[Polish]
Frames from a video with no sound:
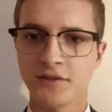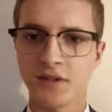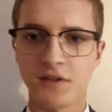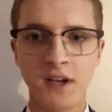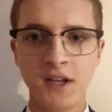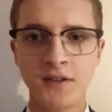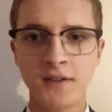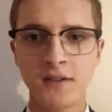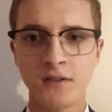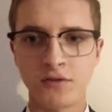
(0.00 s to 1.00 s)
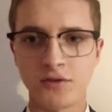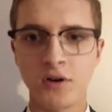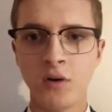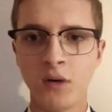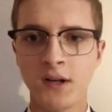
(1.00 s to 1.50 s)
się kwiaty,
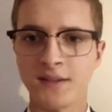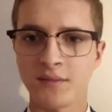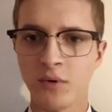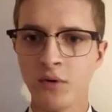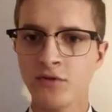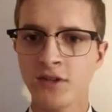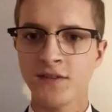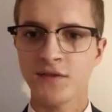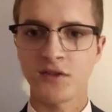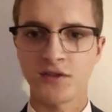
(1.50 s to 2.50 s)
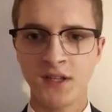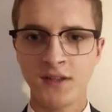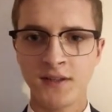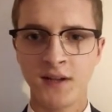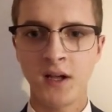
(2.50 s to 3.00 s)
zioła, zboża,
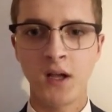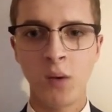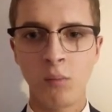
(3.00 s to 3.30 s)
zwierzęta,